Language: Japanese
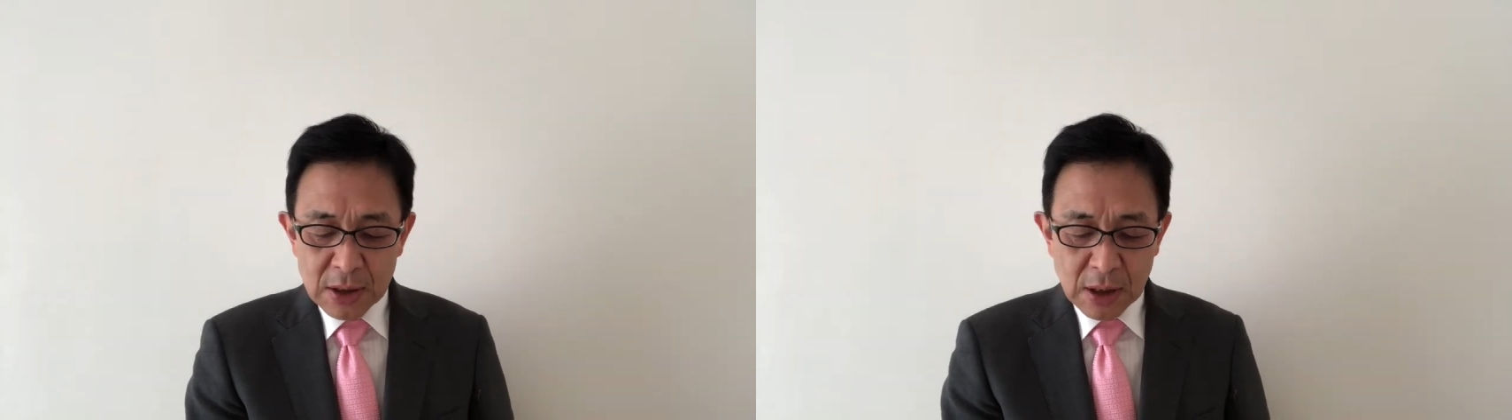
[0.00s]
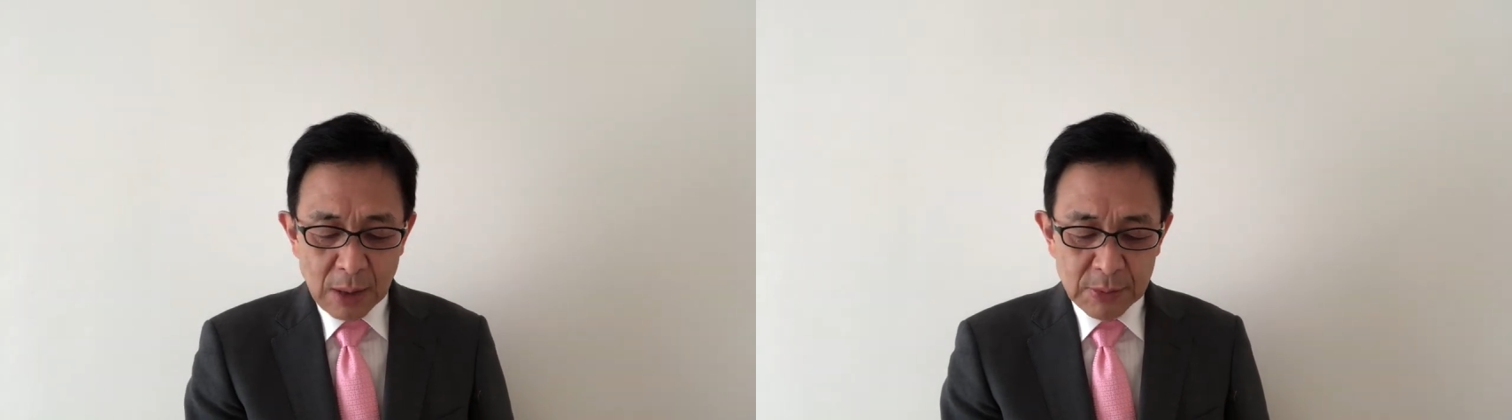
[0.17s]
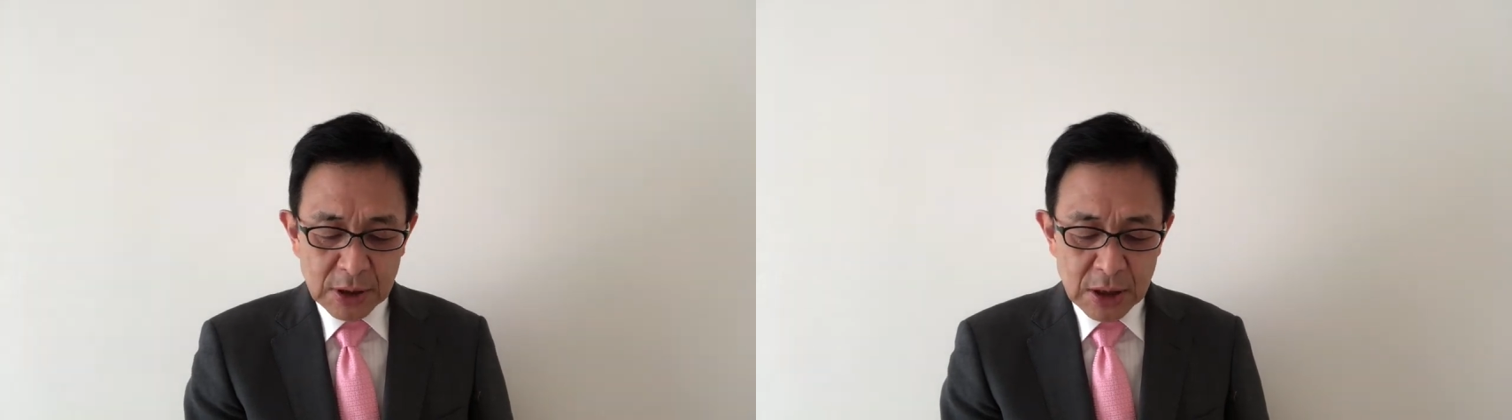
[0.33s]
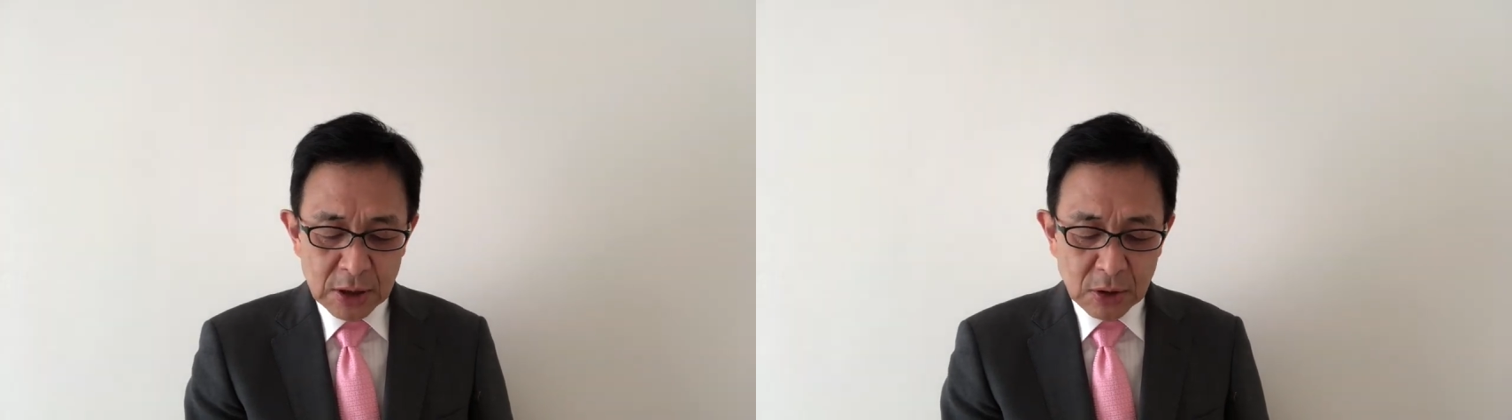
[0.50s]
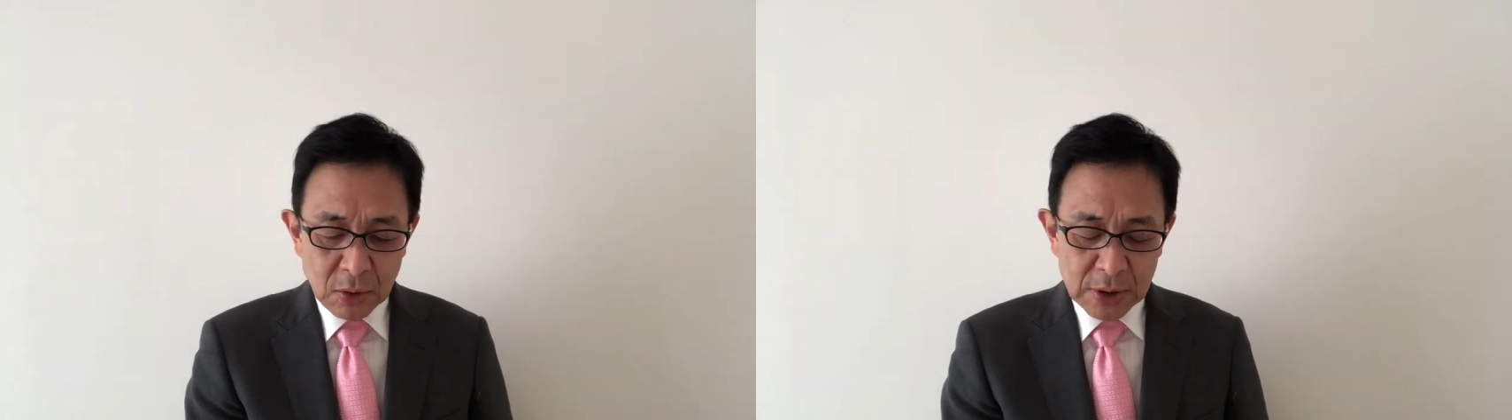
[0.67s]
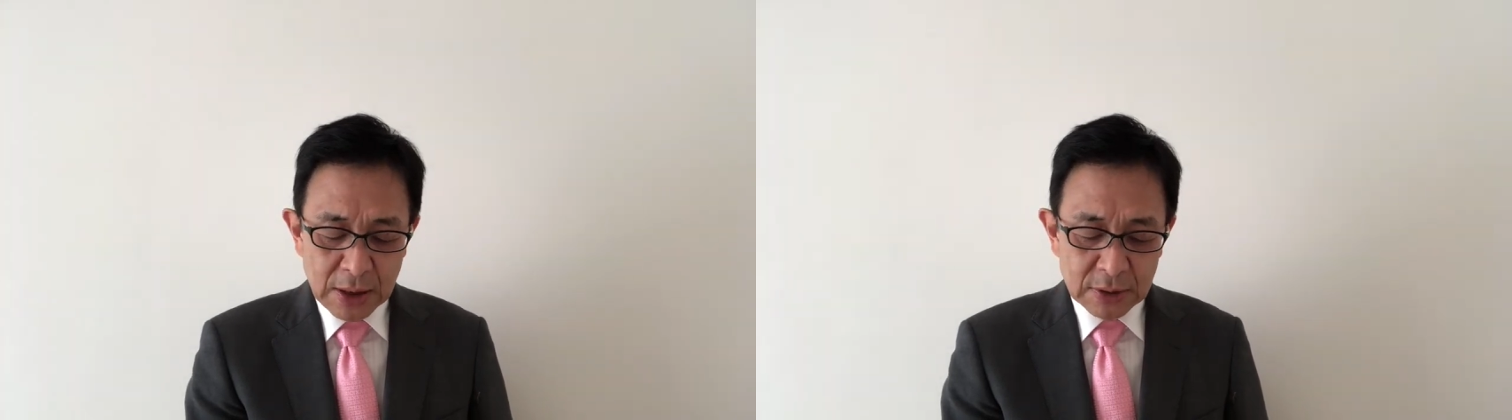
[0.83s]
上気比
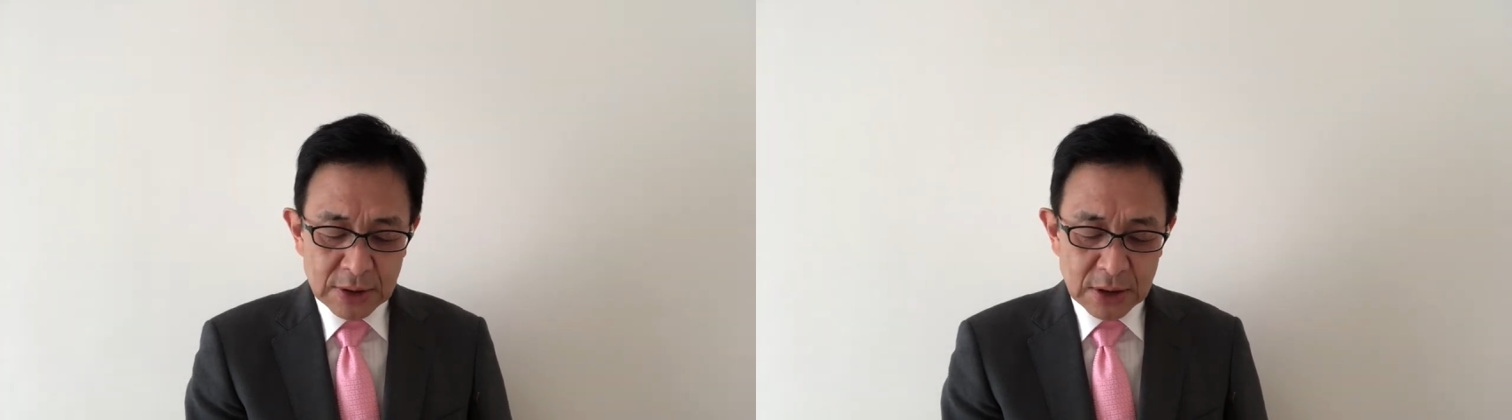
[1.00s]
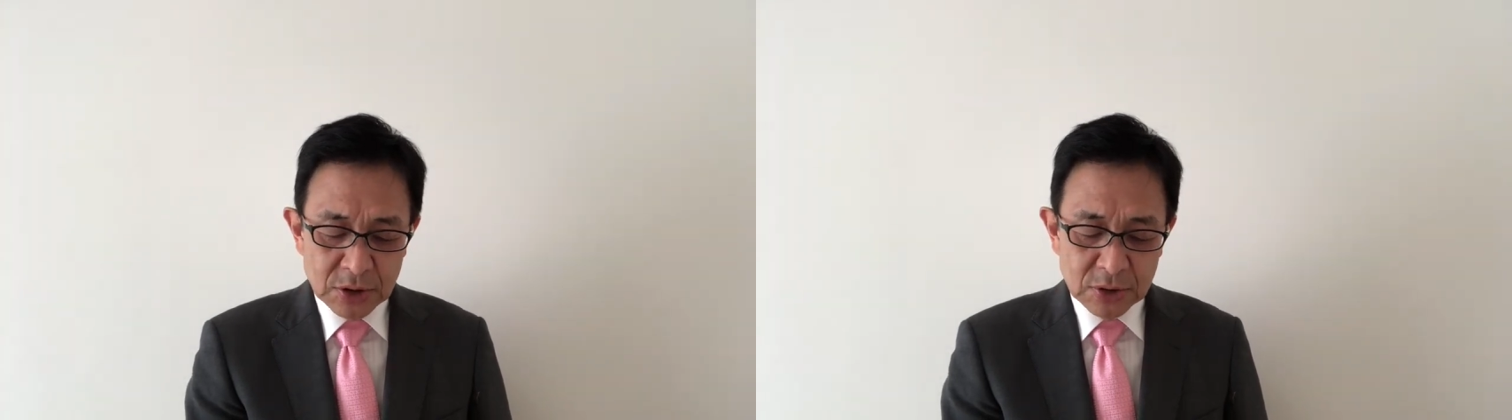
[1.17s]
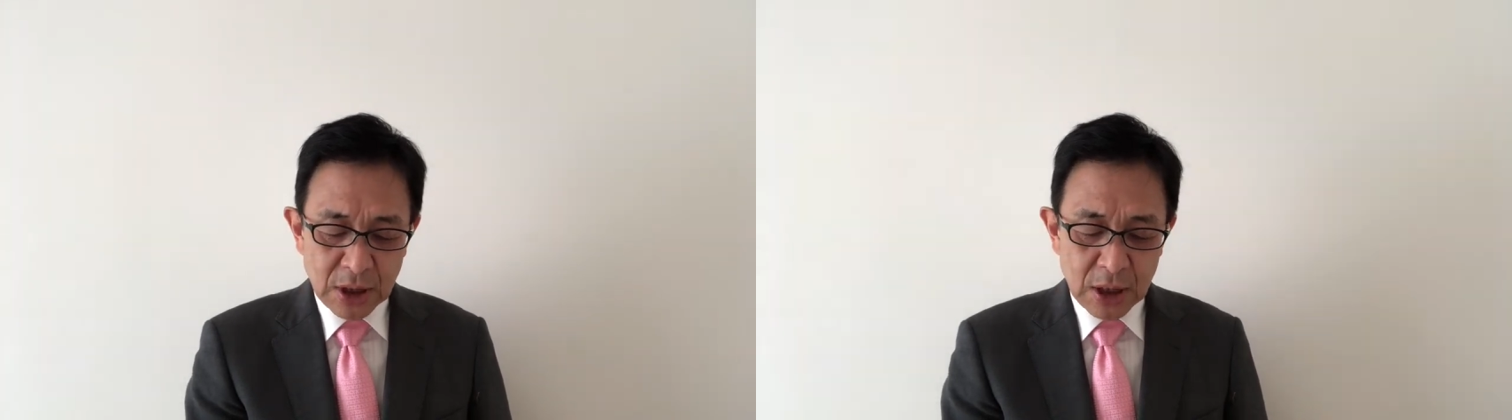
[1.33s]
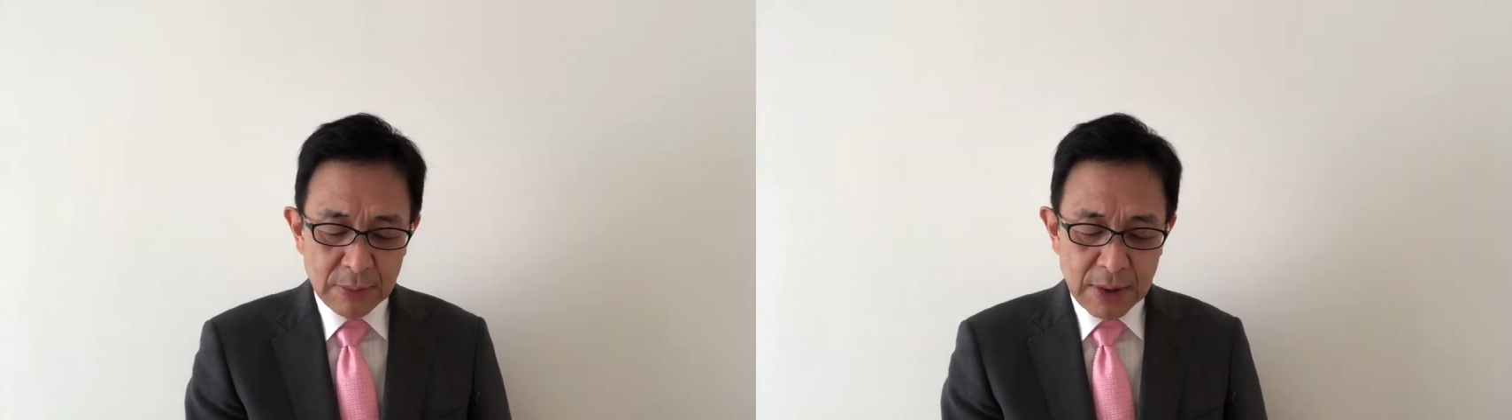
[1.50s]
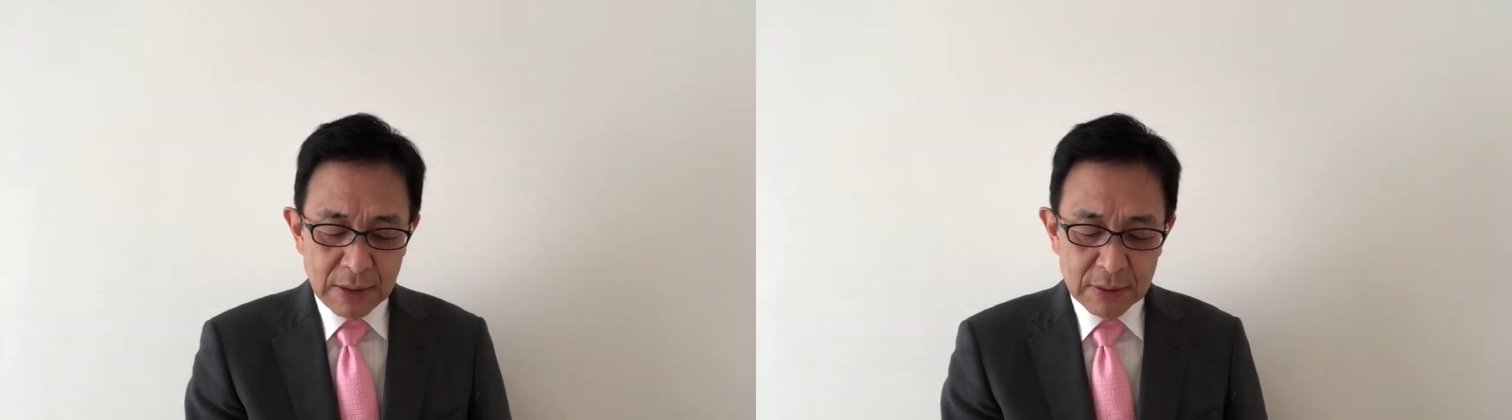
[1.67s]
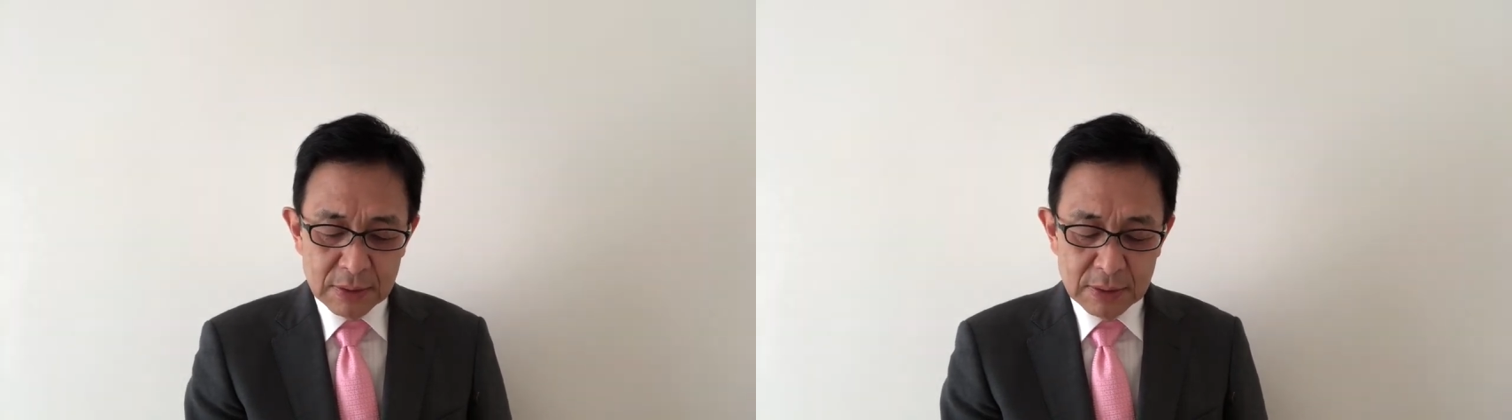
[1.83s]
と137番